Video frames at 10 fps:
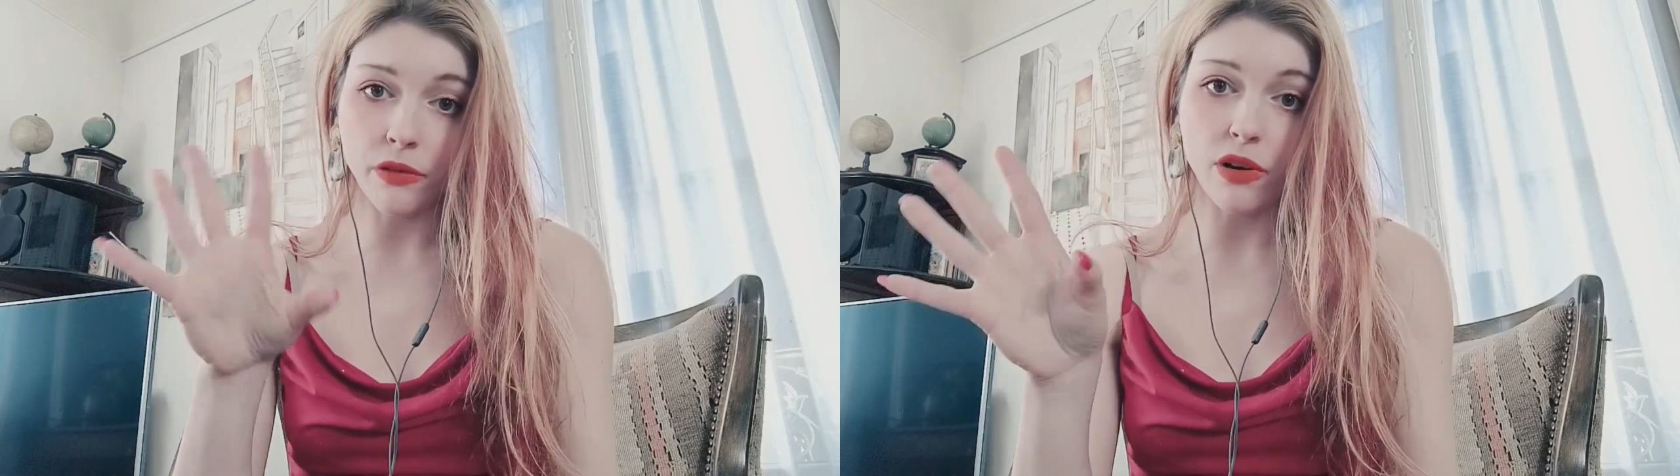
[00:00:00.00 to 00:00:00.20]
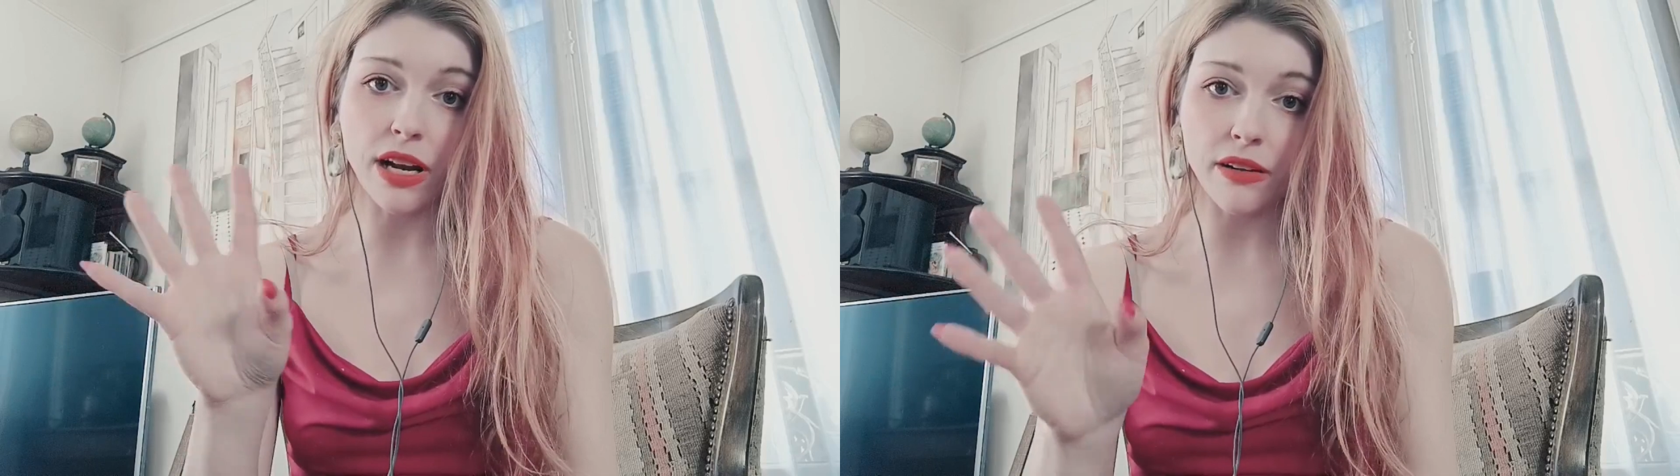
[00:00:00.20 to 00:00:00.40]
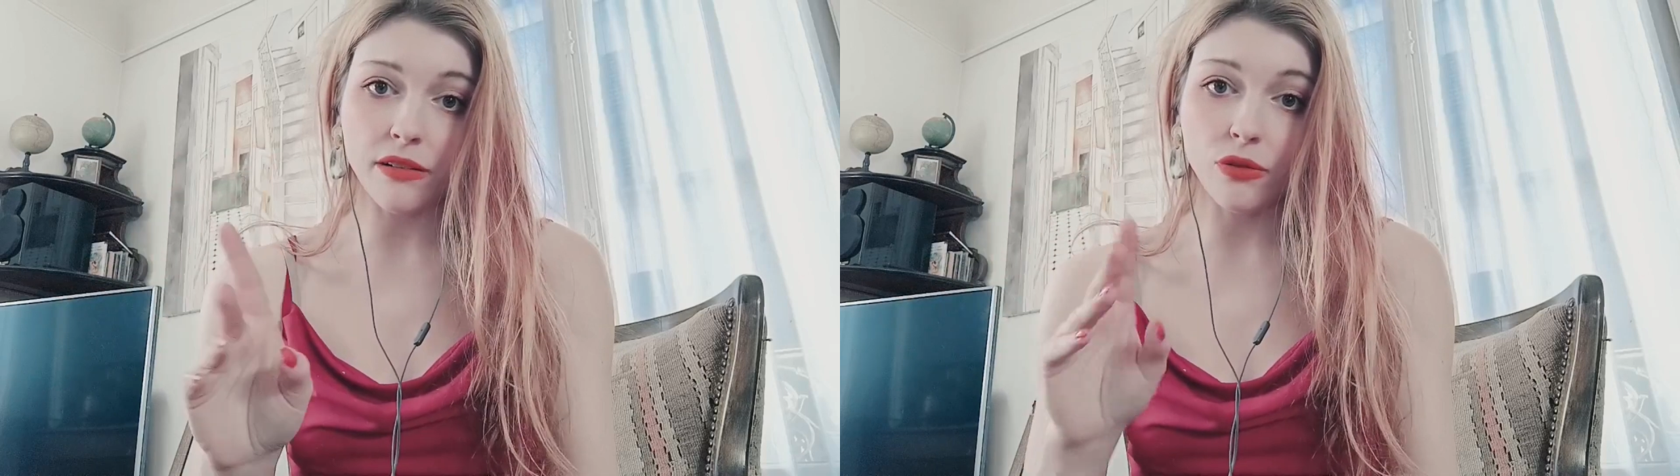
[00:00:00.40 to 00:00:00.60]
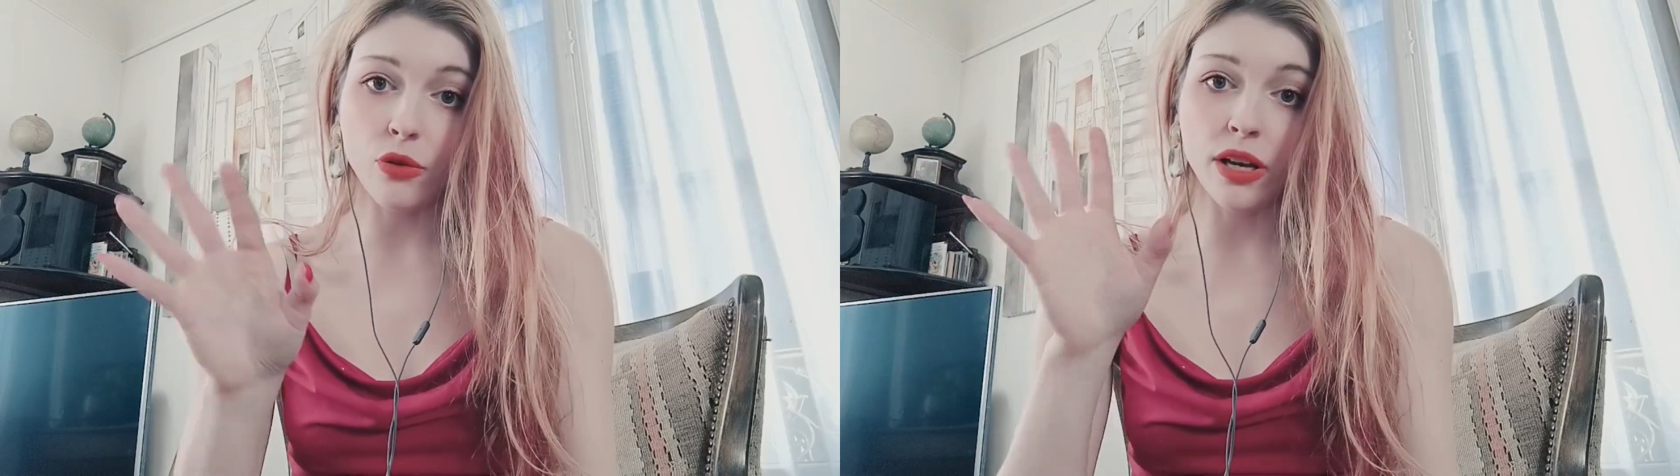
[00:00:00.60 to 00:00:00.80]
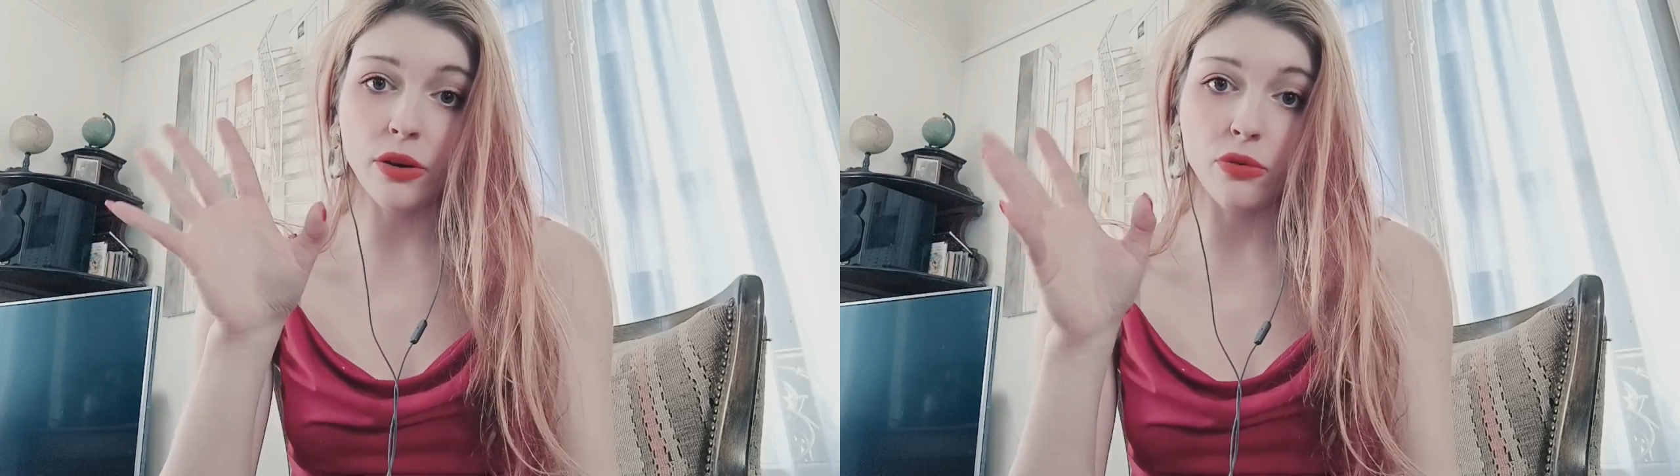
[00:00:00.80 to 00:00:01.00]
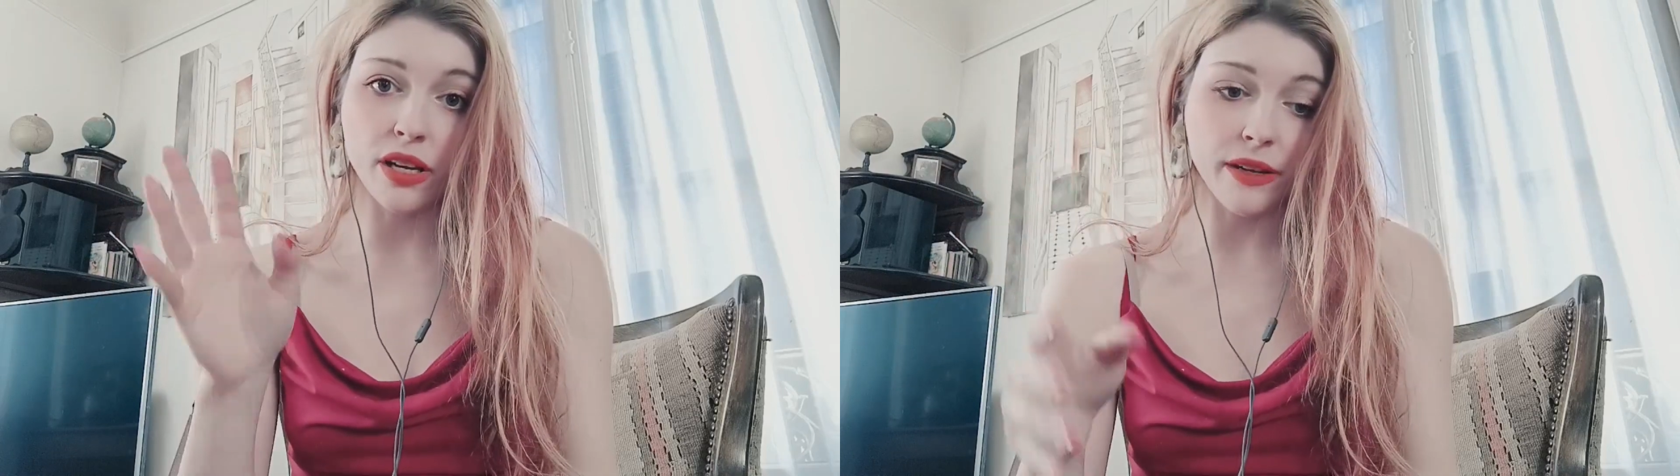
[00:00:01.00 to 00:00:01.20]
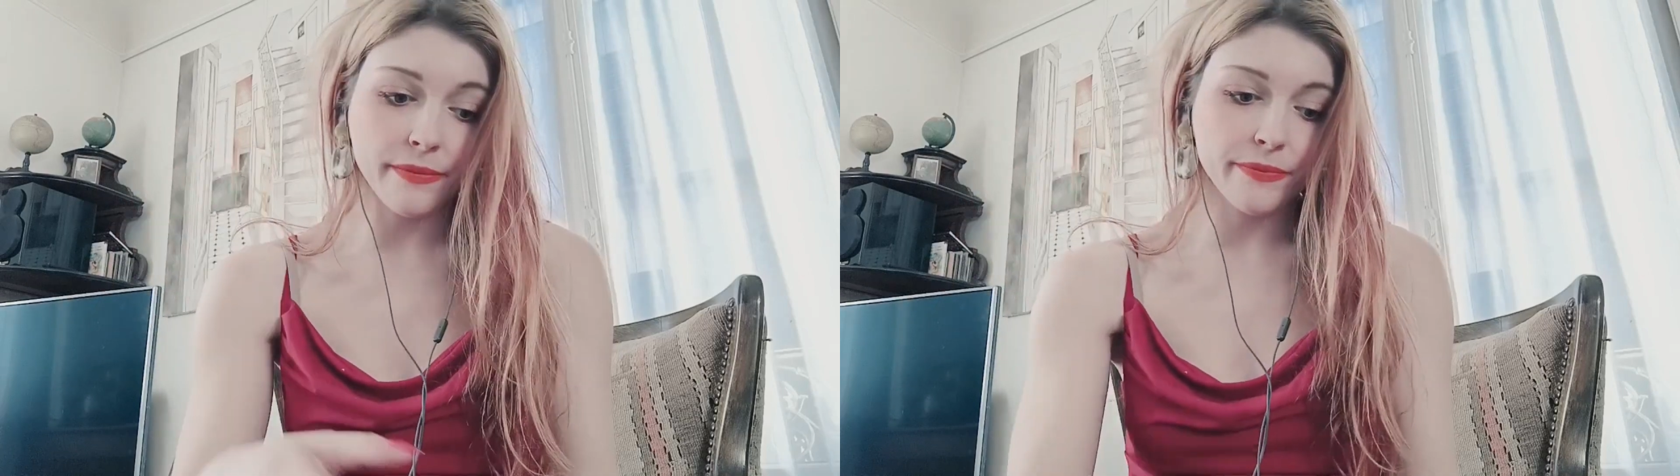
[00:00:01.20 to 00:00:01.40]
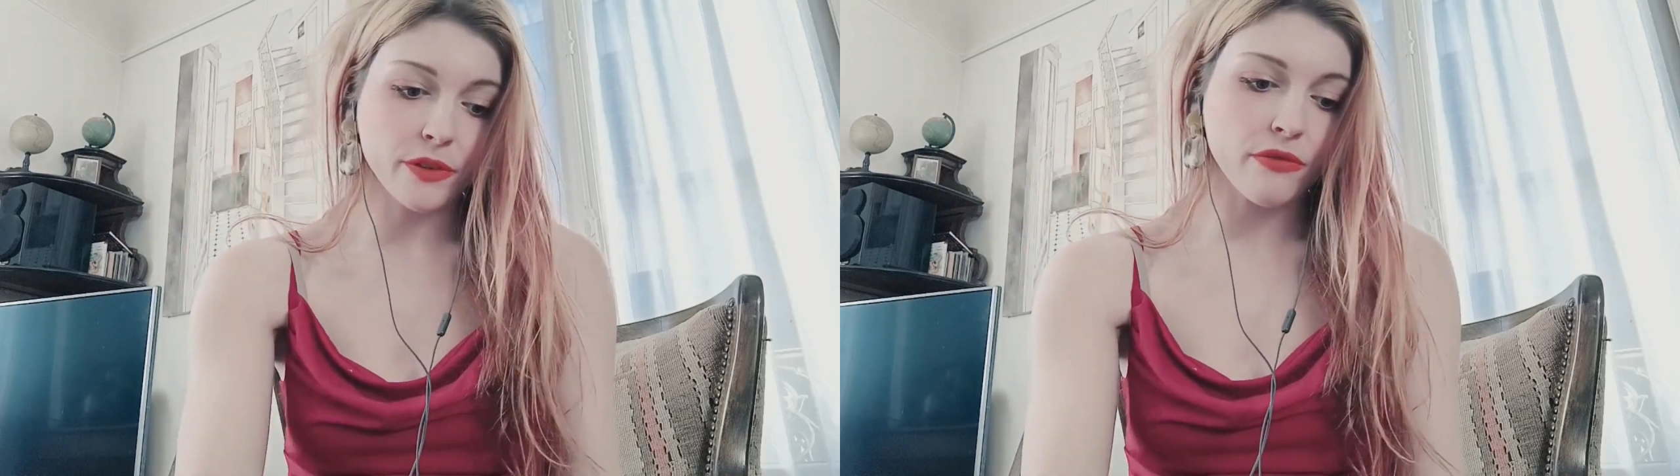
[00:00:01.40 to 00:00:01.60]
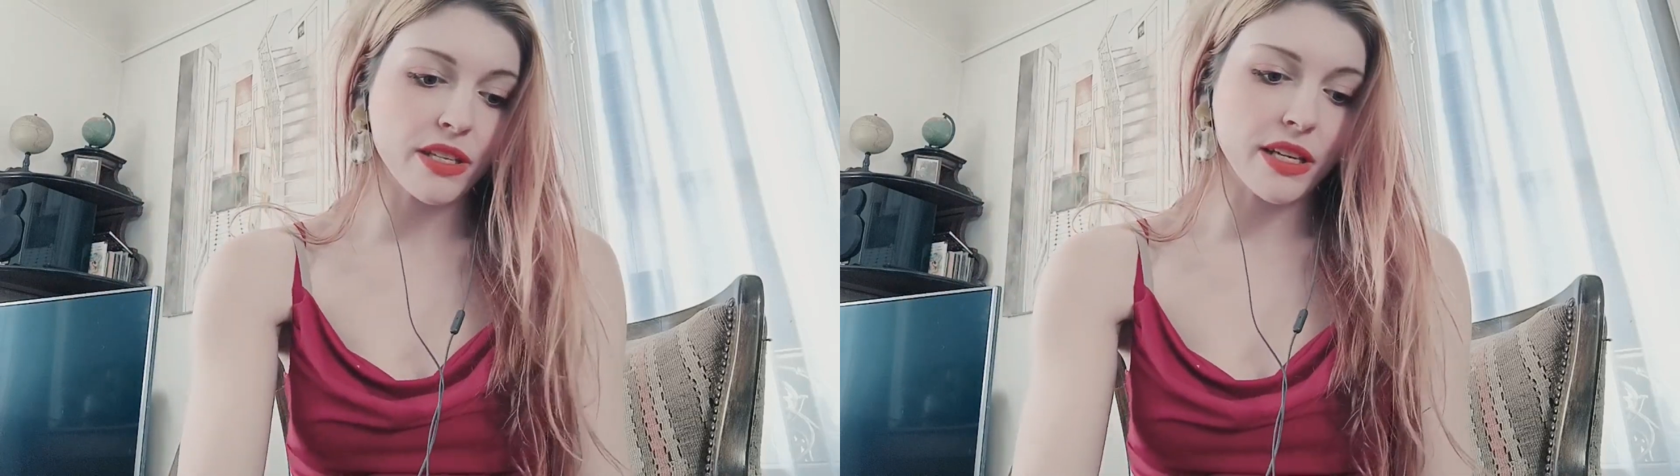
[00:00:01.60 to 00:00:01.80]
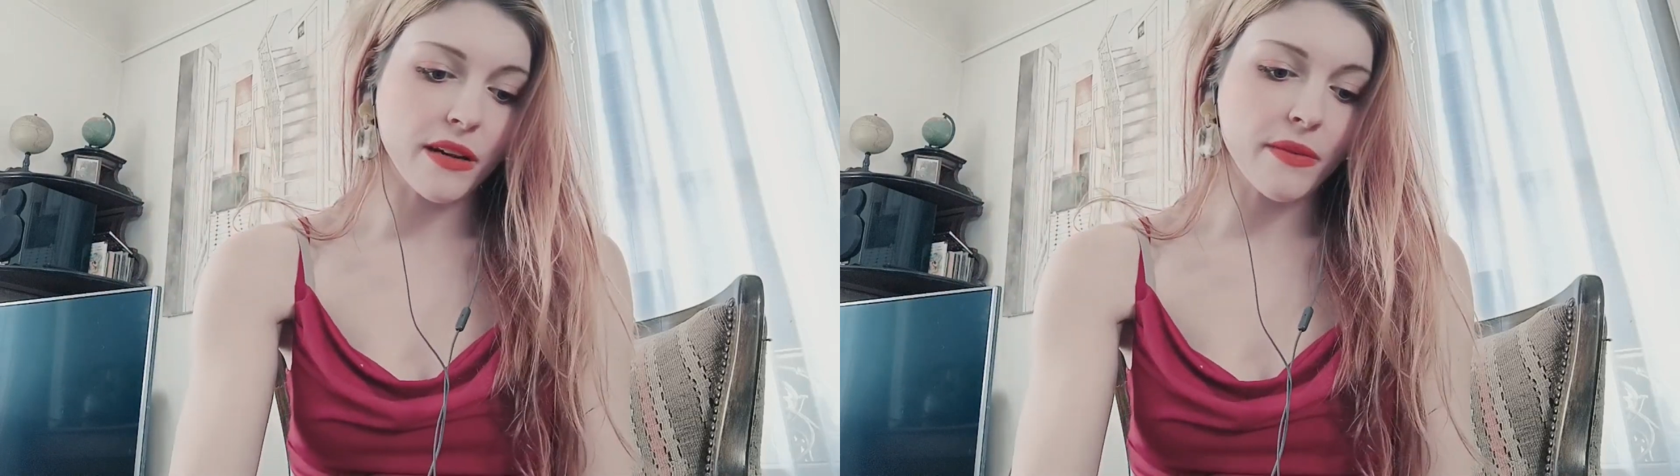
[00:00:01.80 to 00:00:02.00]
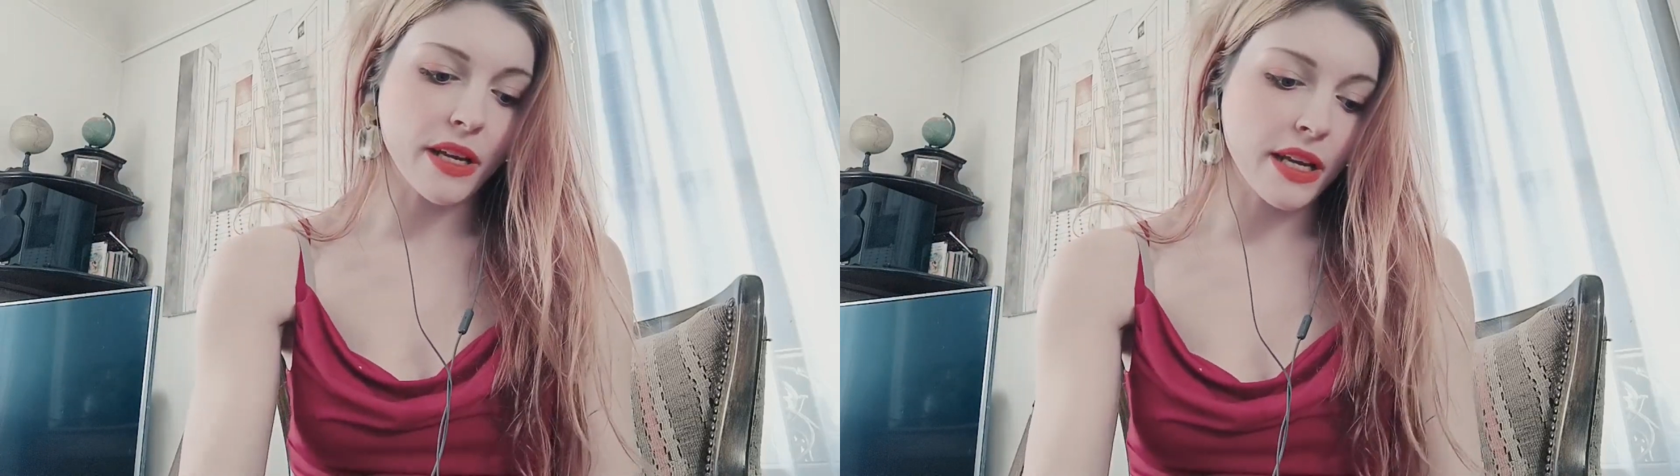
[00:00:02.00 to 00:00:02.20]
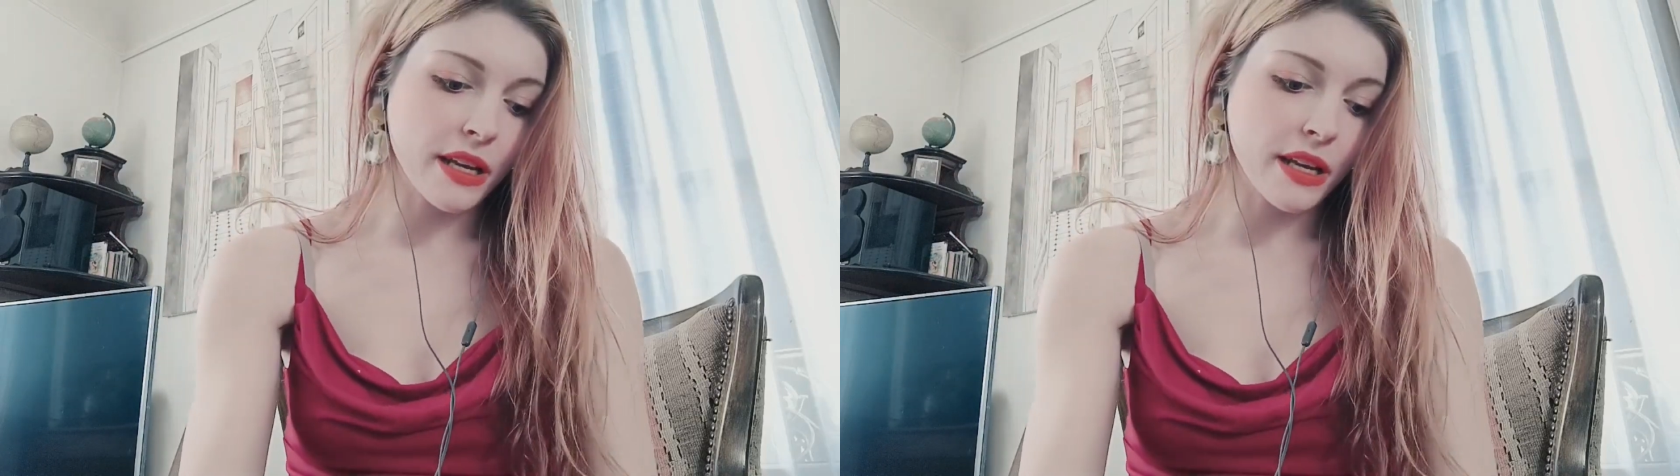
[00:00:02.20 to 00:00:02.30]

voilà, olé olé, on va dire.